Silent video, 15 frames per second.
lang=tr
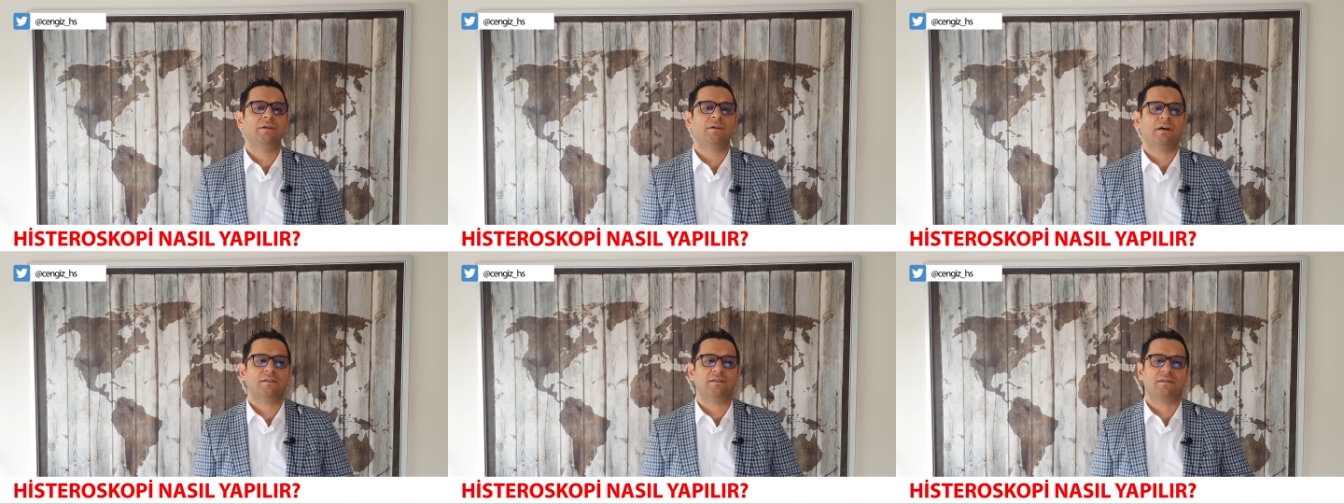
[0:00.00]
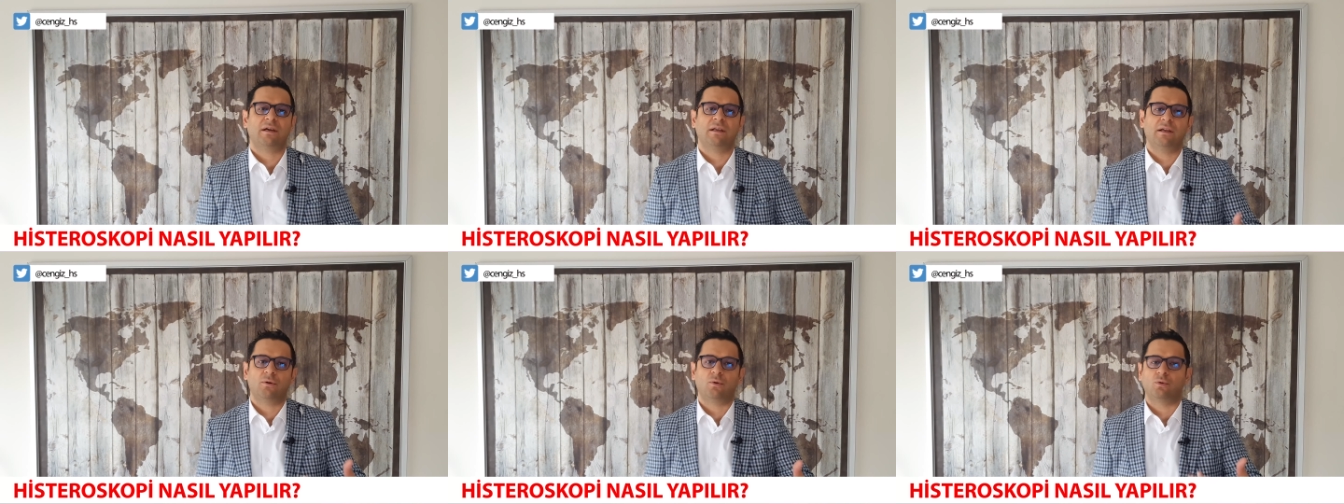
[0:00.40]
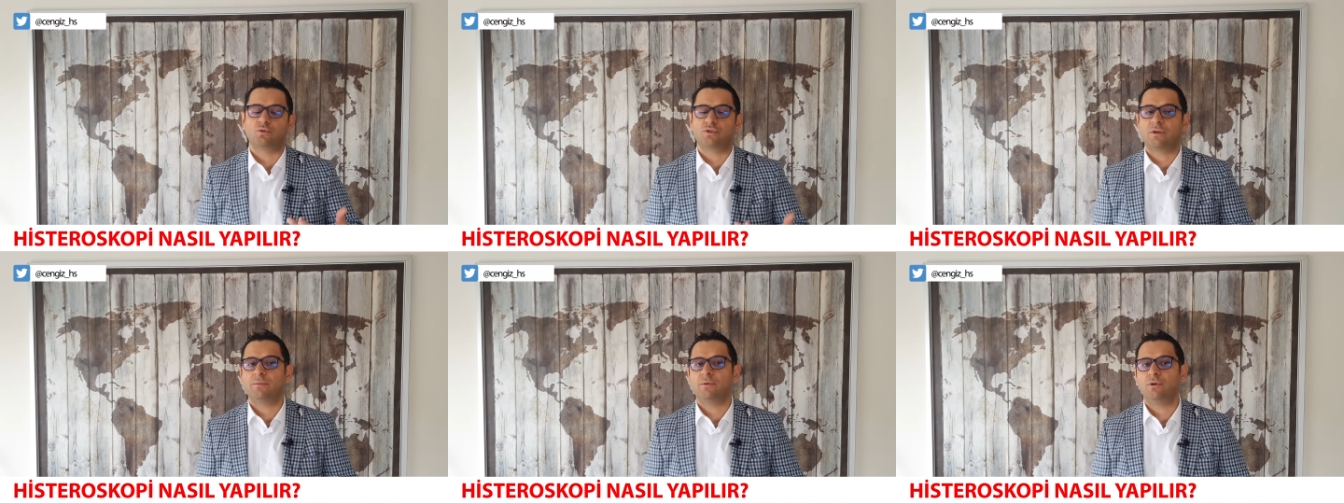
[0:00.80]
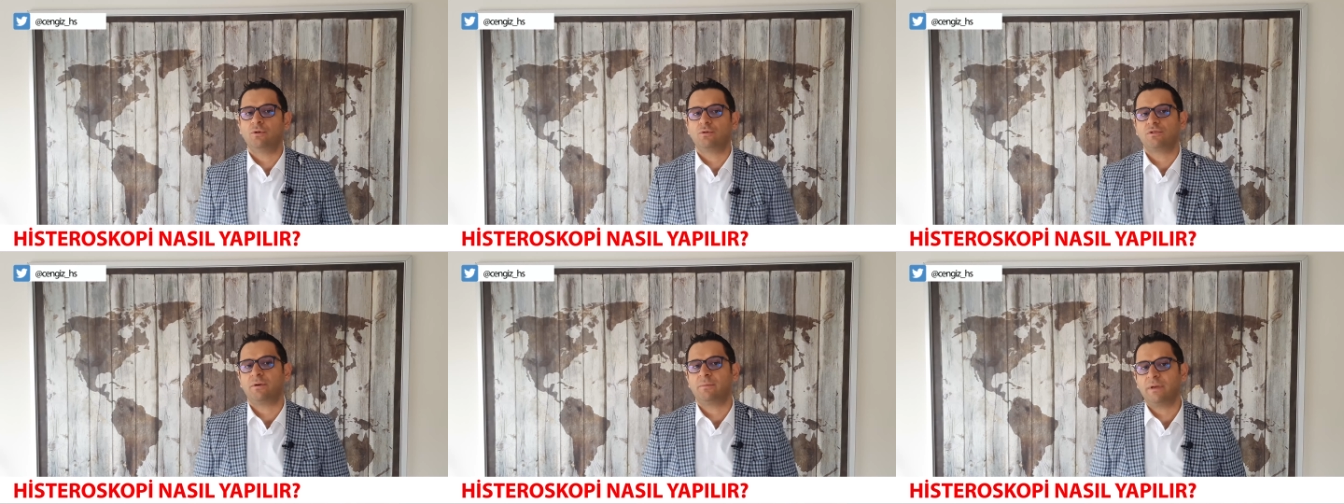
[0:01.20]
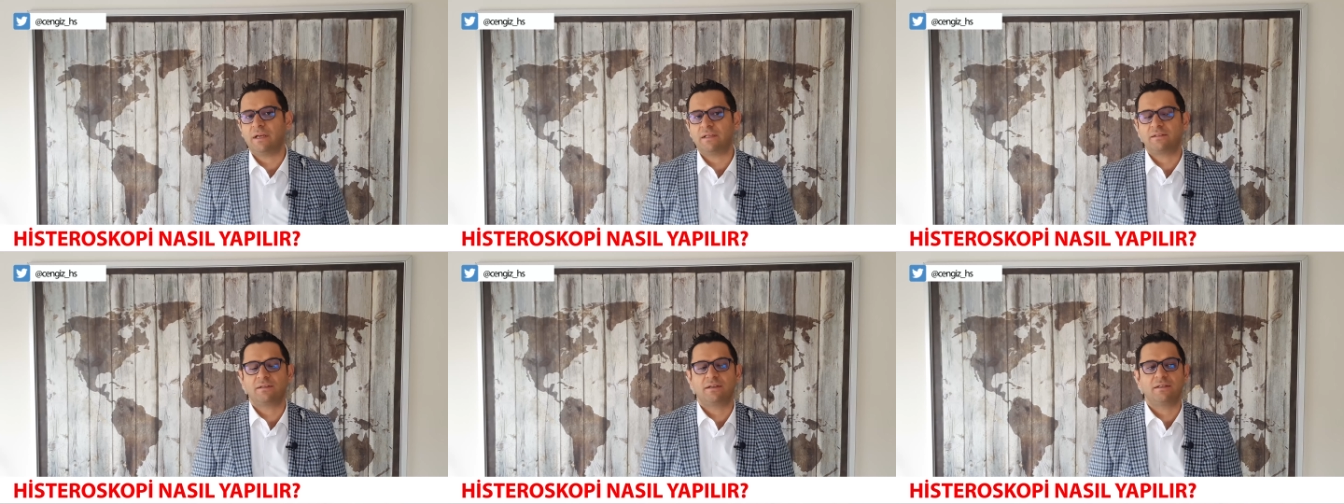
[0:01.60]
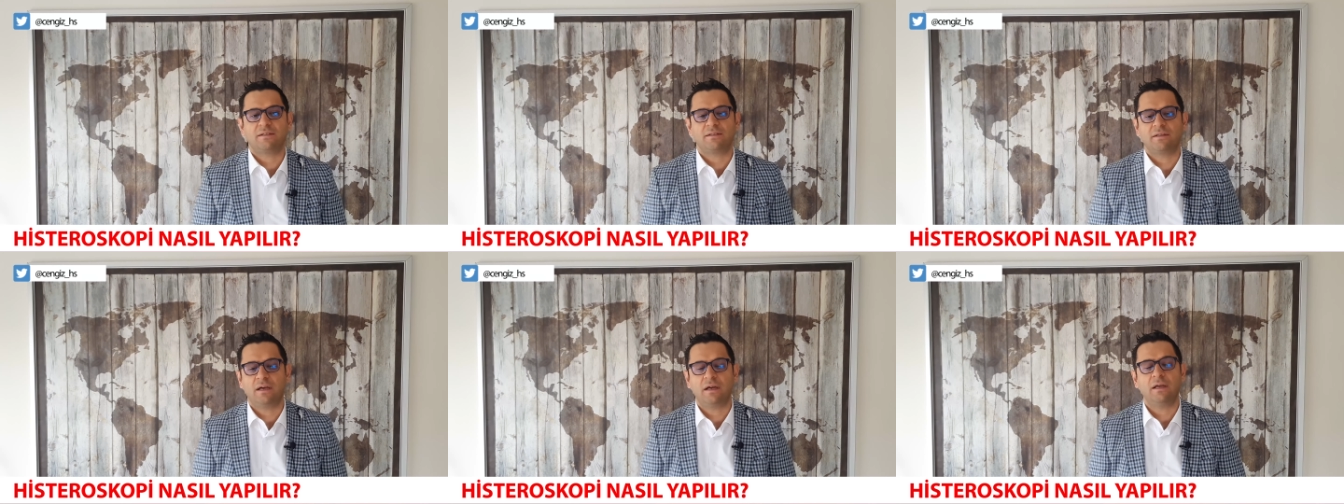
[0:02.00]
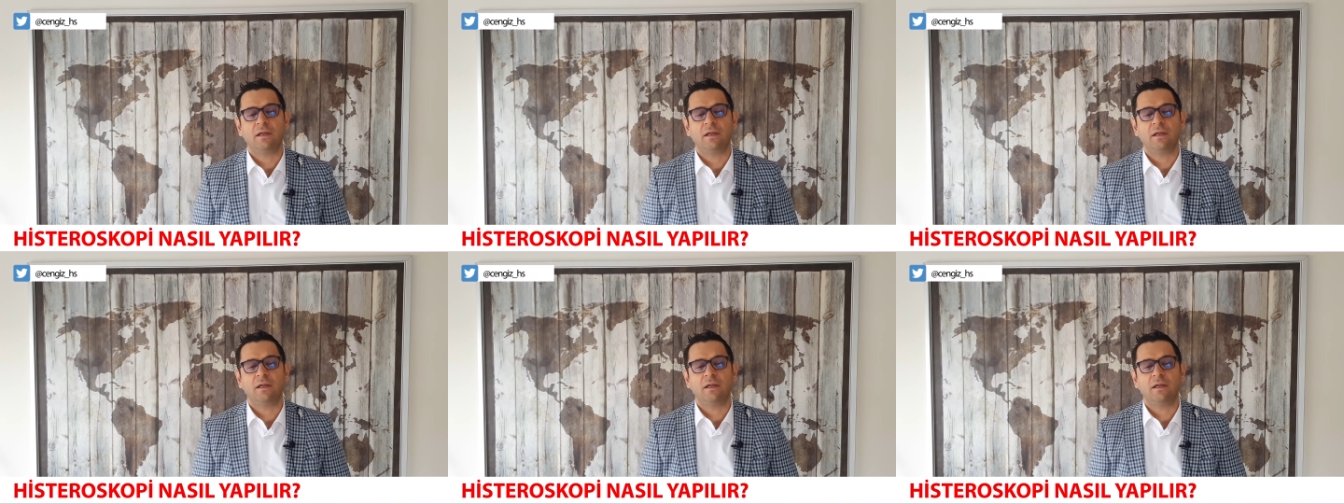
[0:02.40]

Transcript: Hastayla konuşabiliyoruz ama yat sırasında